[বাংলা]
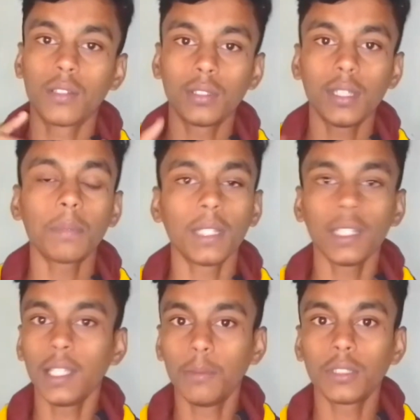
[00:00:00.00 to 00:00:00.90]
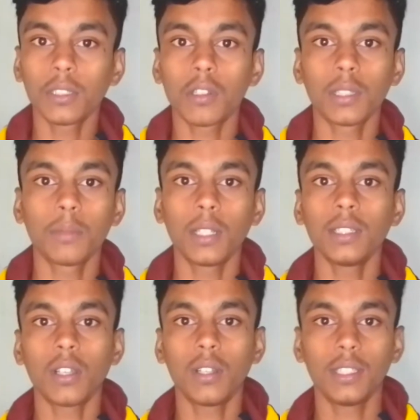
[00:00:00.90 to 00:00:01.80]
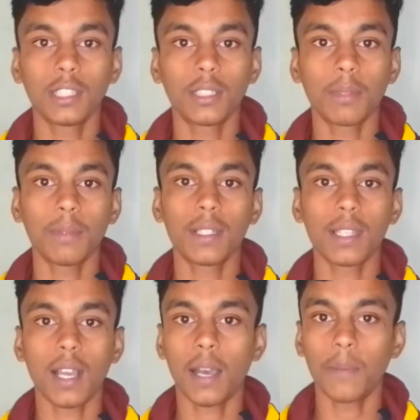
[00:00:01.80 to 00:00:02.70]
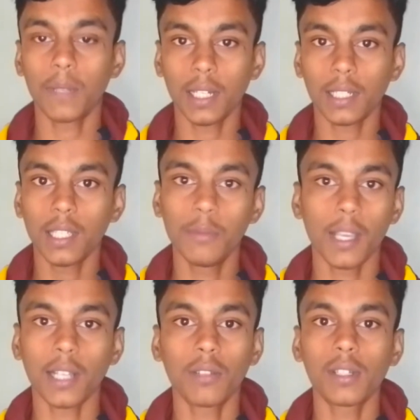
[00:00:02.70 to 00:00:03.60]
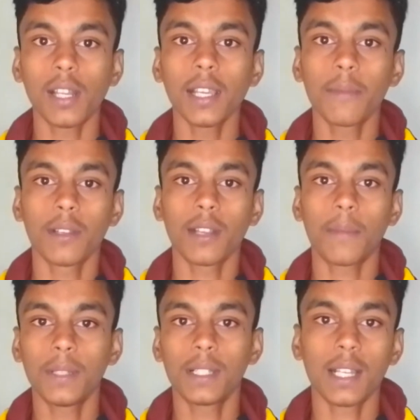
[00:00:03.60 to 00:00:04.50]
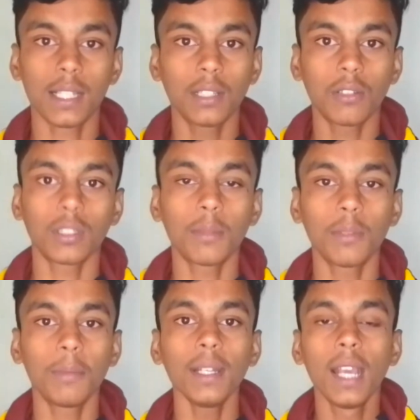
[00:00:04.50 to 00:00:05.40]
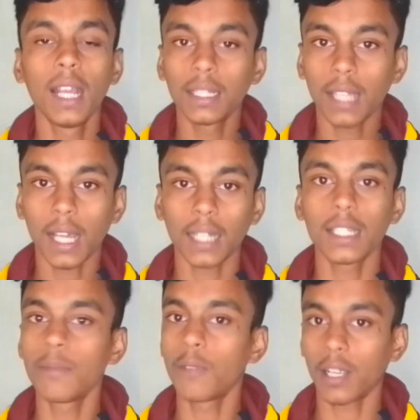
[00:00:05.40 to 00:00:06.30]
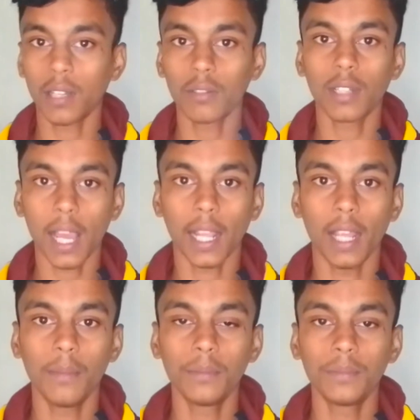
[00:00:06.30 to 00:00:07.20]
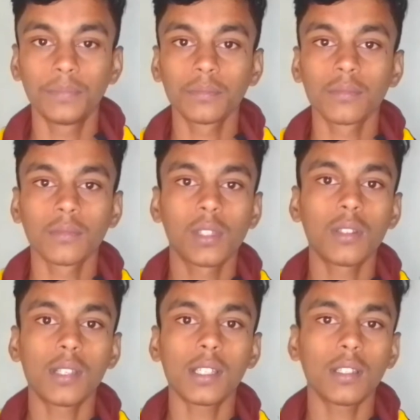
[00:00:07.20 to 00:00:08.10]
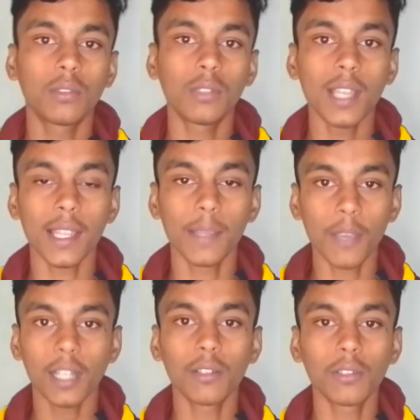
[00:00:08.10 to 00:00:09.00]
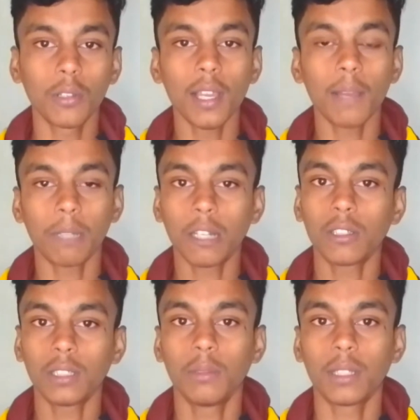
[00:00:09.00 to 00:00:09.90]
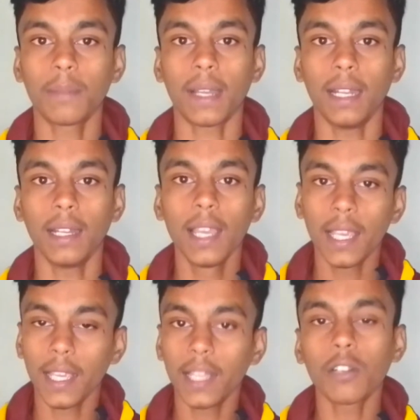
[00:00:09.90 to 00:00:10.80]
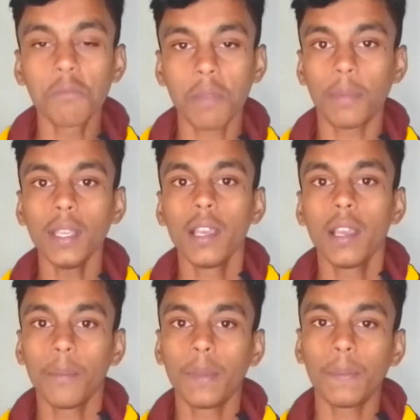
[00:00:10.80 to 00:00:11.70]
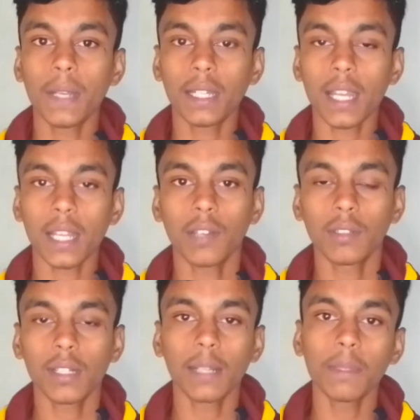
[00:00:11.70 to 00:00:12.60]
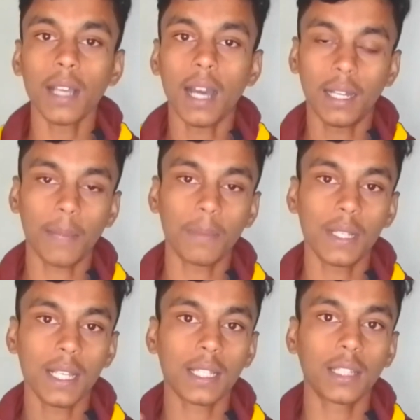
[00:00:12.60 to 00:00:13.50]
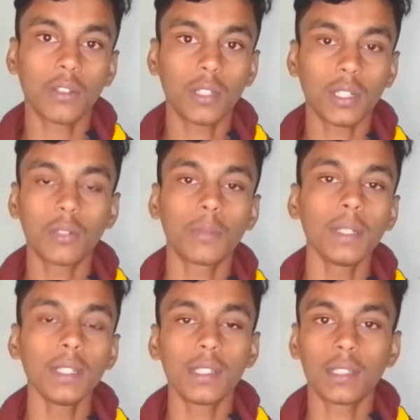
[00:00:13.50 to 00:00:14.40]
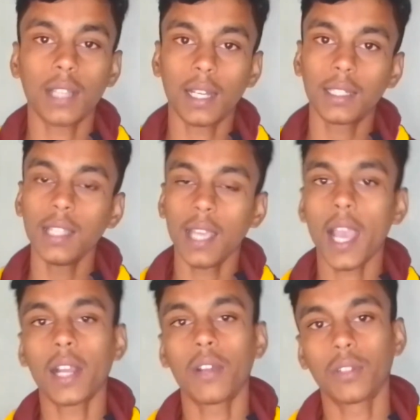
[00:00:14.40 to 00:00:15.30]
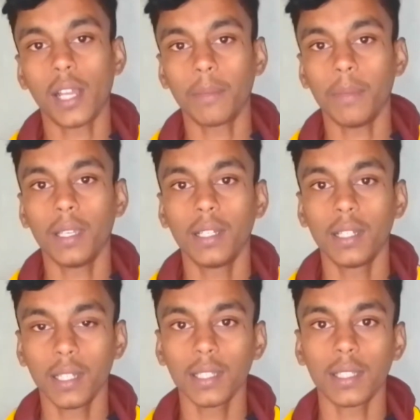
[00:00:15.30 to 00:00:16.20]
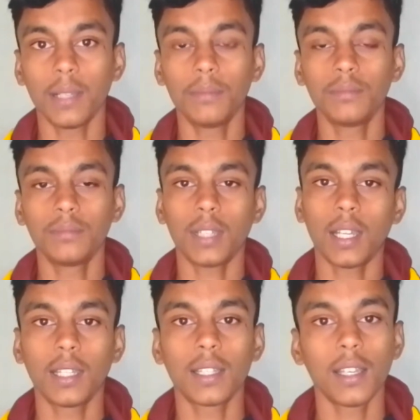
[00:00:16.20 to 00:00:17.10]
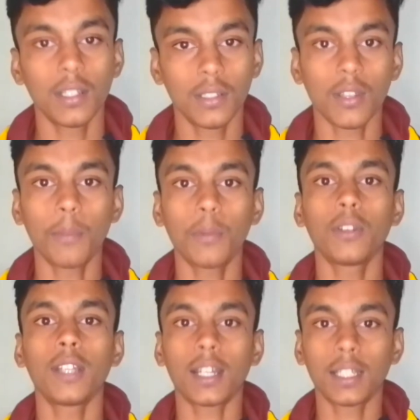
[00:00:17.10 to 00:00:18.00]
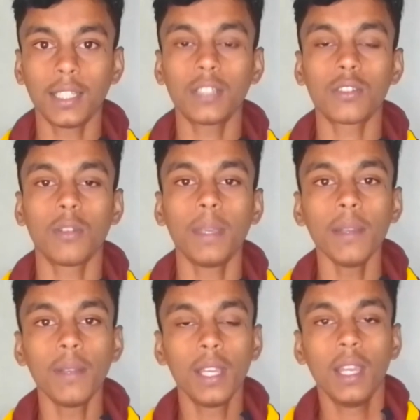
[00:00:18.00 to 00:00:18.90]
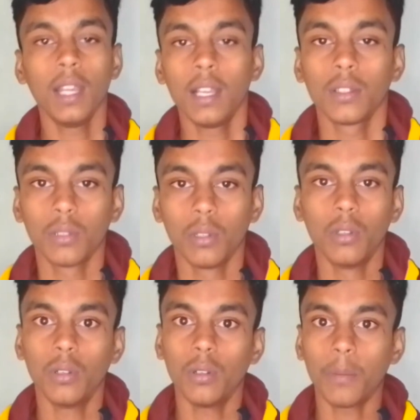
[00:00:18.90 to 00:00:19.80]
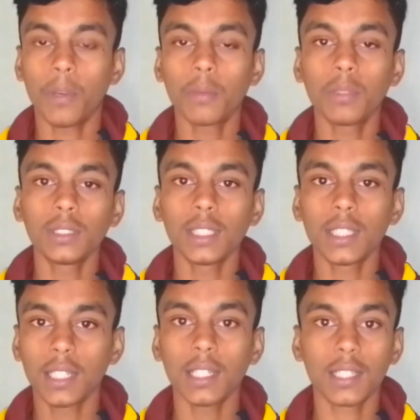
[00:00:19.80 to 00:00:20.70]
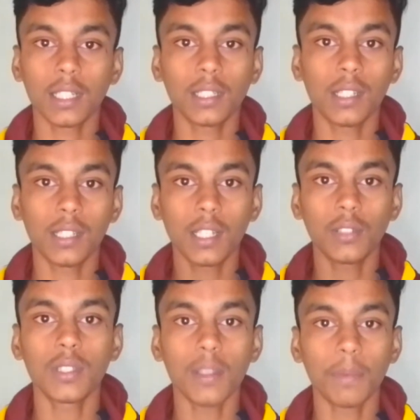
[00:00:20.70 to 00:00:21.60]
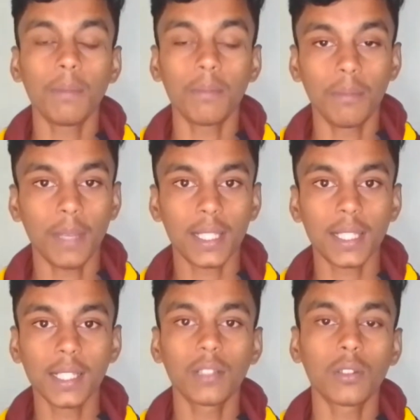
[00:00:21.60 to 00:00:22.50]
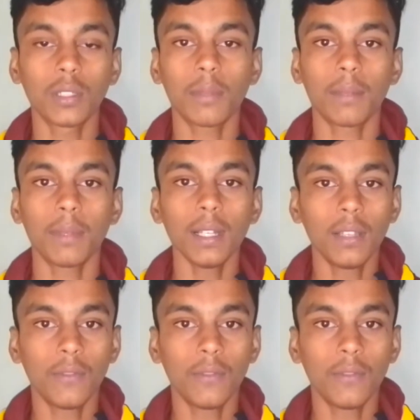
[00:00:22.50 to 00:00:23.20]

যদি আপনারা ইমোতে কথা বলেন তাহলে দেখতে পারবেন যে আপনার একটা ইমো অ্যাকাউন্ট লাগে এবং আপনি যার সাথে কথা বলবেন তার একটি ইমো অ্যাকাউন্ট লাগে তো জাস্ট দুইটা ইমো অ্যাকাউন্ট হলে আপনারা কথা বলতে পারেন এরকমভাবেই ভিপের একটা অ্যাকাউন্ট লাগবে আর আপনি যার সাথে কন্ট্যাক্ট করবেন তার একটি অ্যাকাউন্ট লাগবে ঠিক আছে আর এটা সম্পূর্ণ ডাটা দিয়ে চলবে তো পরবর্তীতে যেটা সেটা হচ্ছে আপনি মেসেজিং করতে পারবেন